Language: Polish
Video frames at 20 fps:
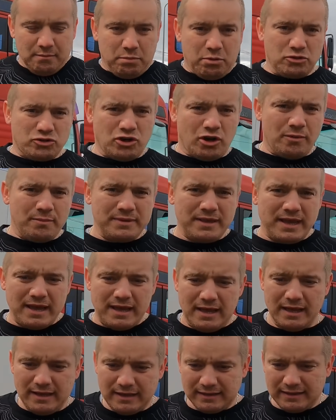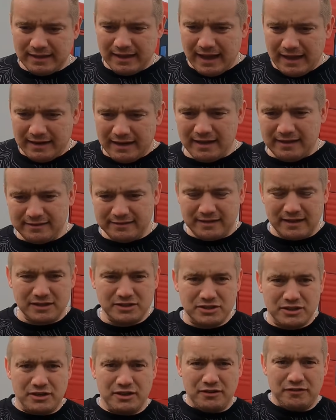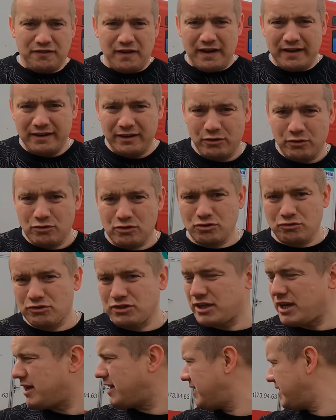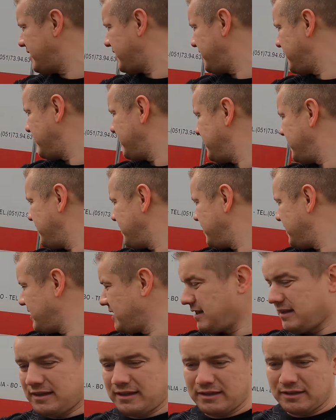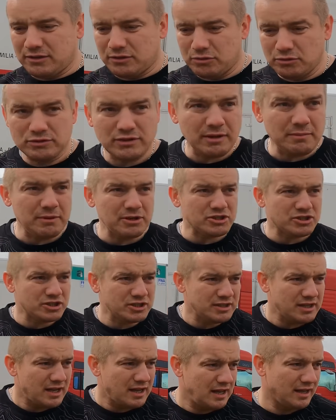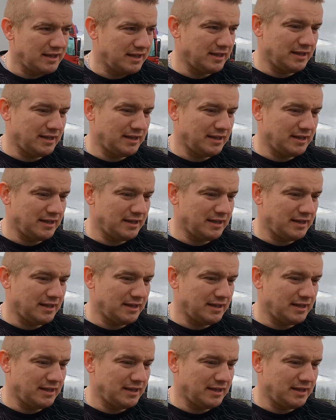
porządnie dla nas, także fajne uczucie tu ta maszyna